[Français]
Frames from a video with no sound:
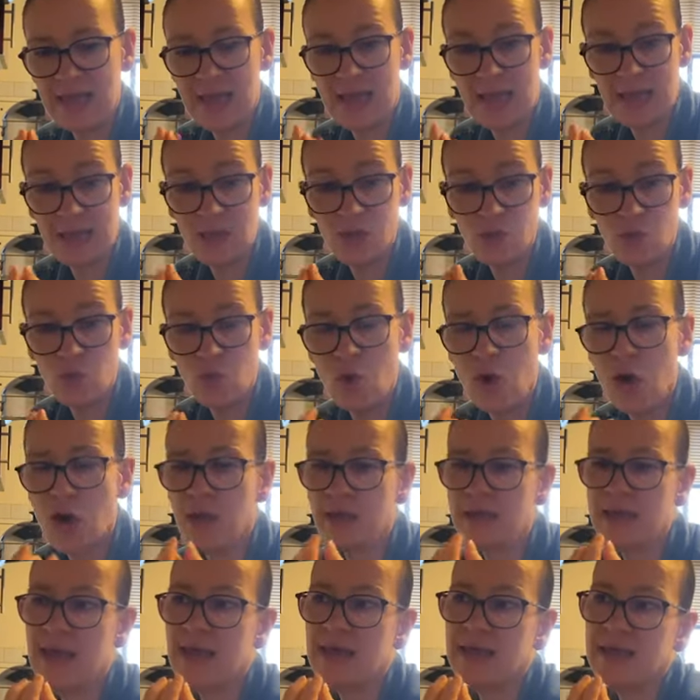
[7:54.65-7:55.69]
elle est noire
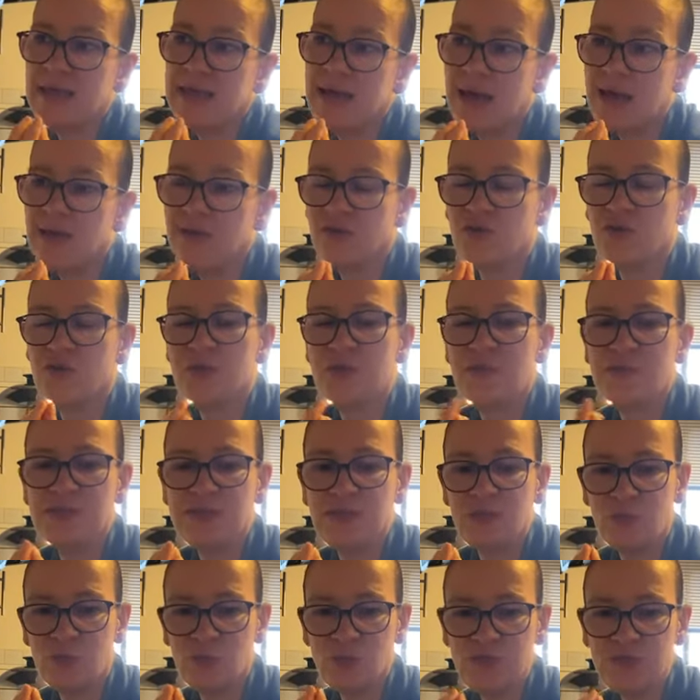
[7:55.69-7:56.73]
et elle garde quand même
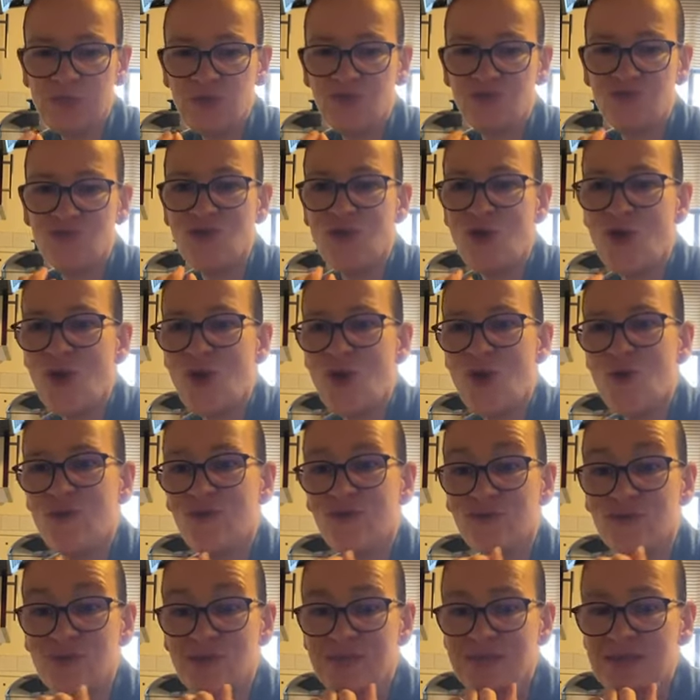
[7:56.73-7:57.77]
cette petite couleur euh,
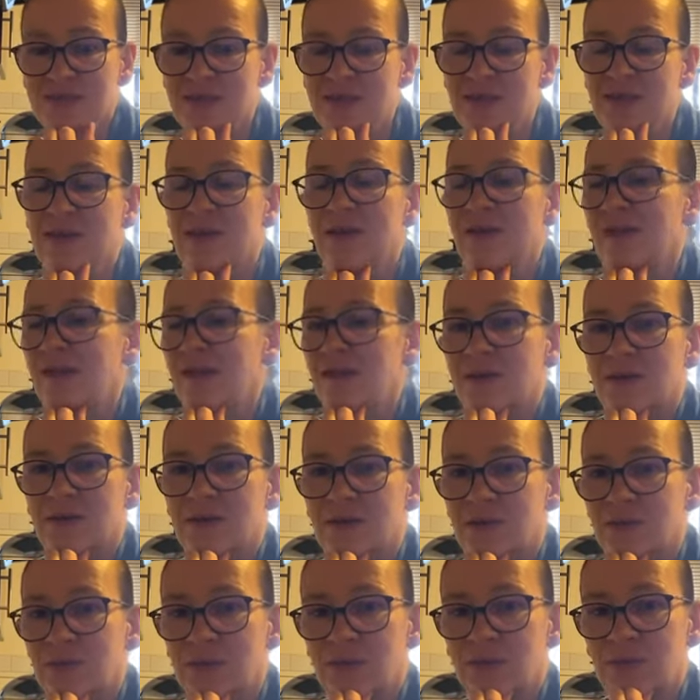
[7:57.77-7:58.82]
foncée
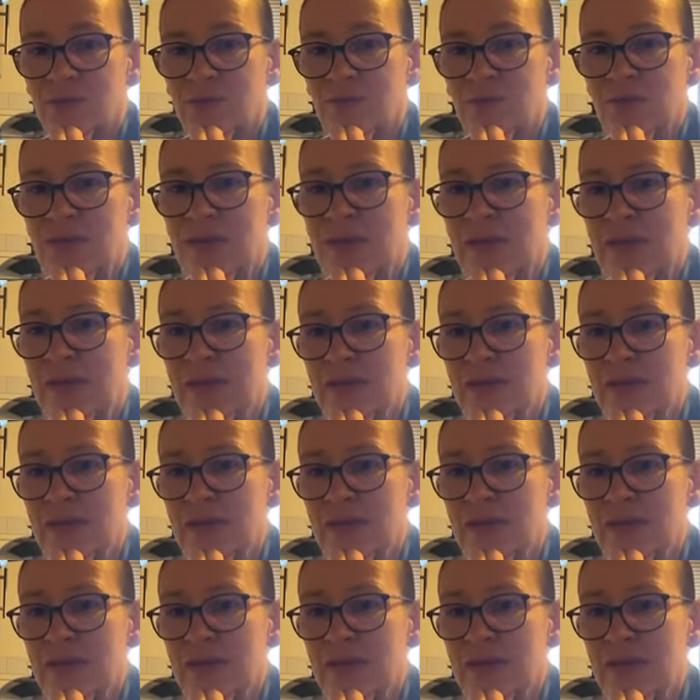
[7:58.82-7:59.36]
euh, à la